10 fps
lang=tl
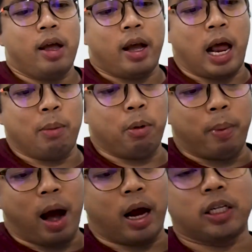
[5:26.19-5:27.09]
Kala mo
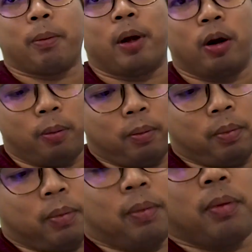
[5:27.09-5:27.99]
bakal siya pero
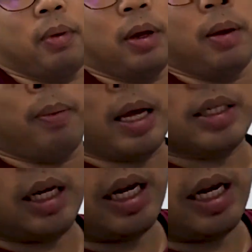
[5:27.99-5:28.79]
plastic